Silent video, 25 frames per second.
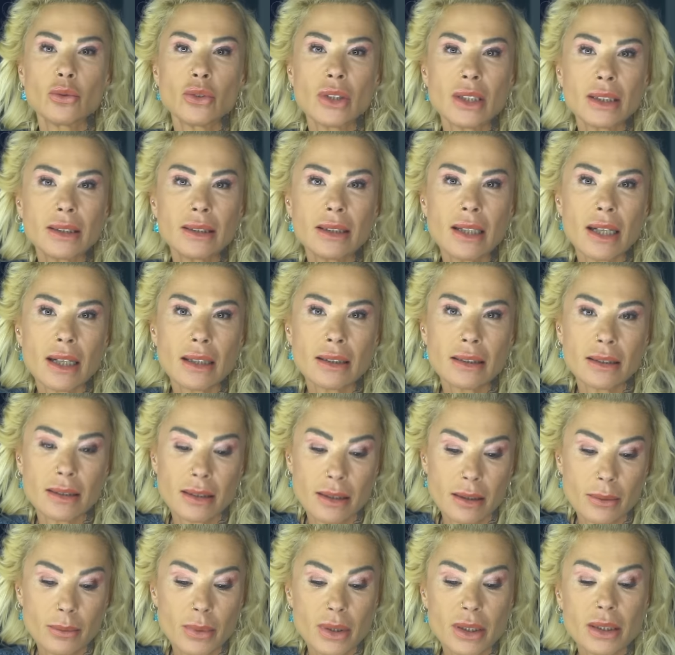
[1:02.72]
üretilen
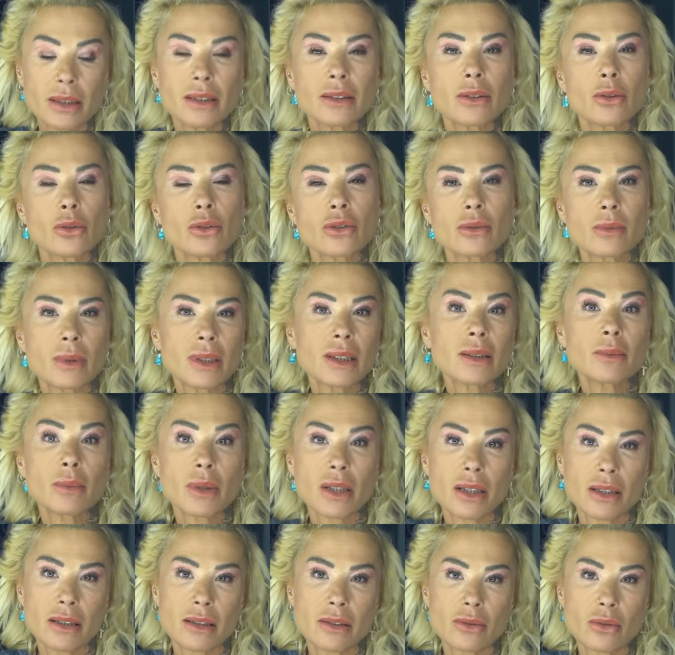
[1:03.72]
bir kozmetik
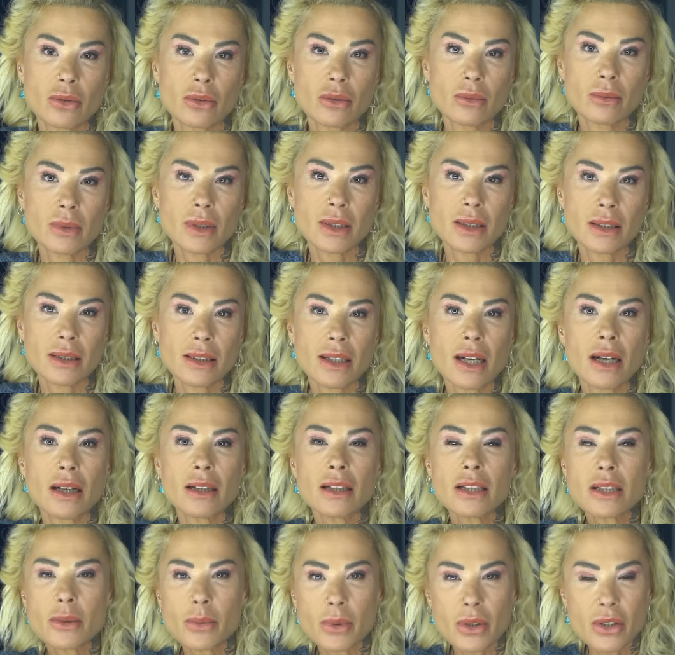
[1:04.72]
markası olması.
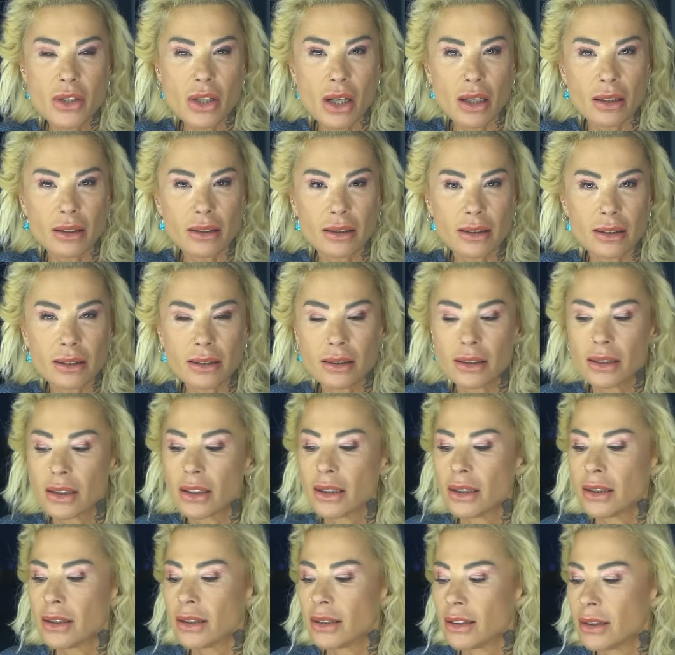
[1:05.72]
Yani hiçbir canının
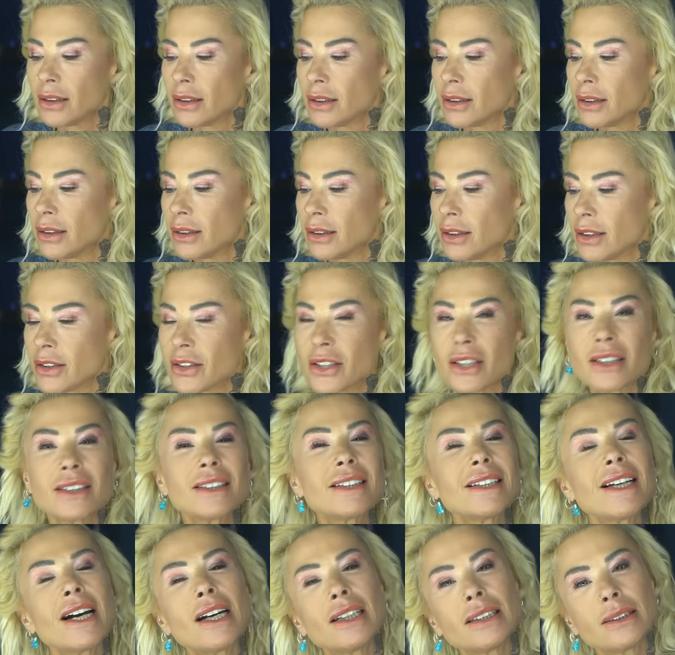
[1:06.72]
e, canı
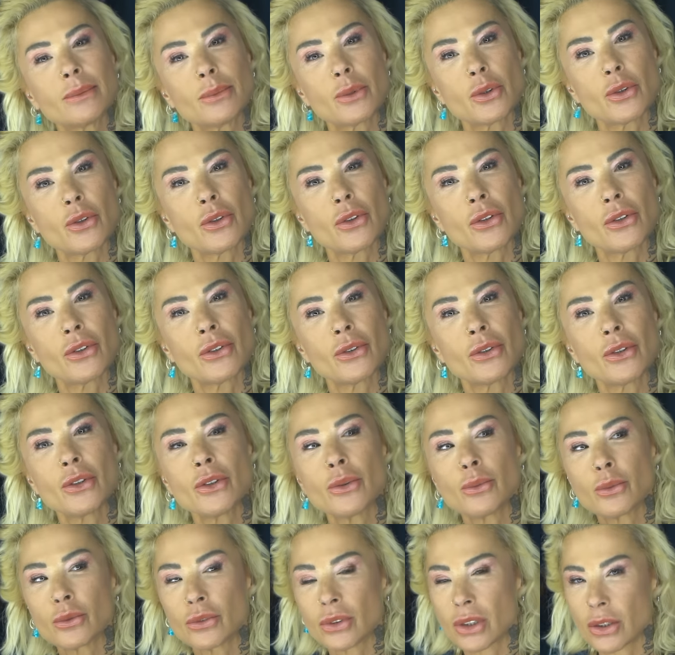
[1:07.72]
yanmıyor
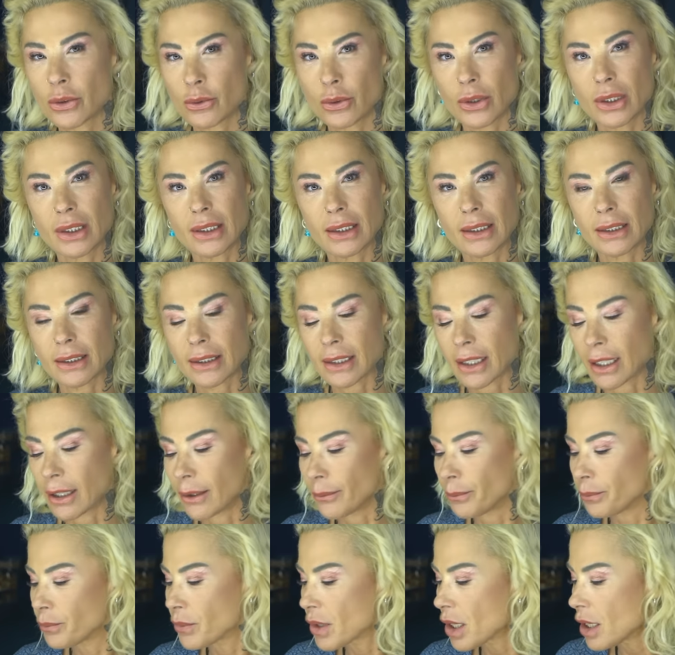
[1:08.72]
bunlar üretilirken.
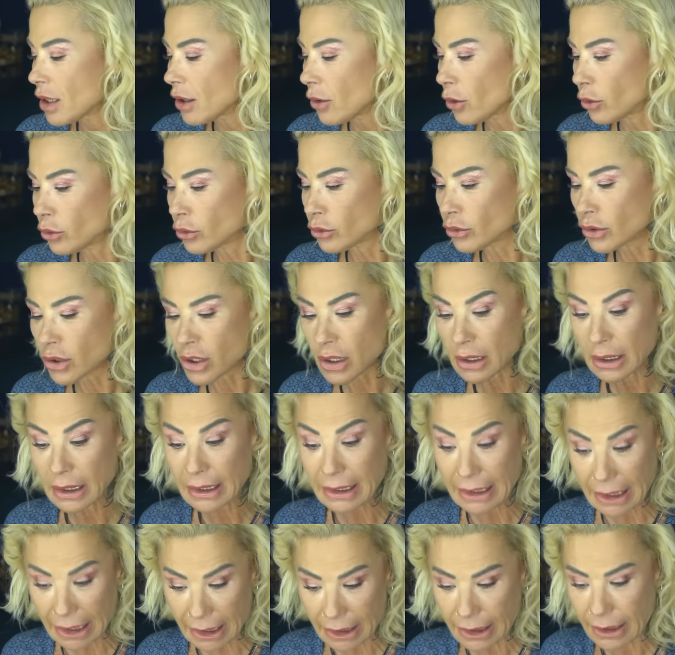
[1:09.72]
Onun dışında
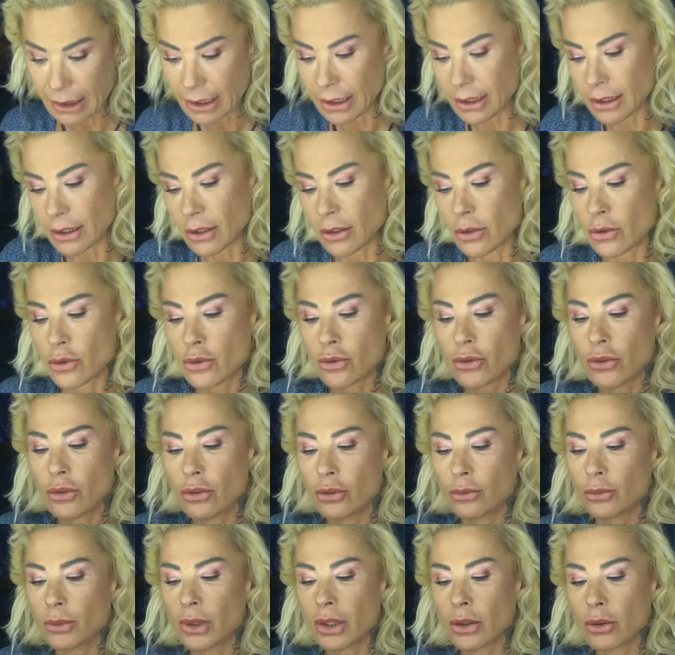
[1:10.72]
nedir? Şu
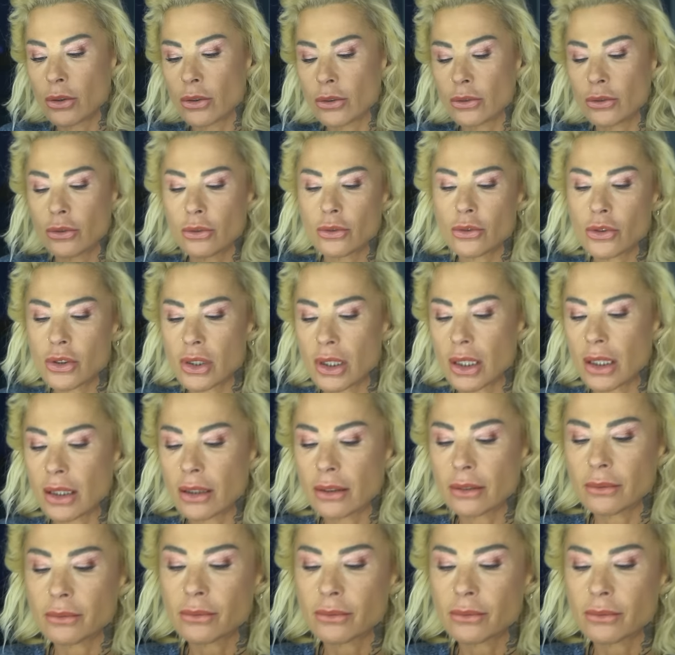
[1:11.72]
önümde gördüğünüz şey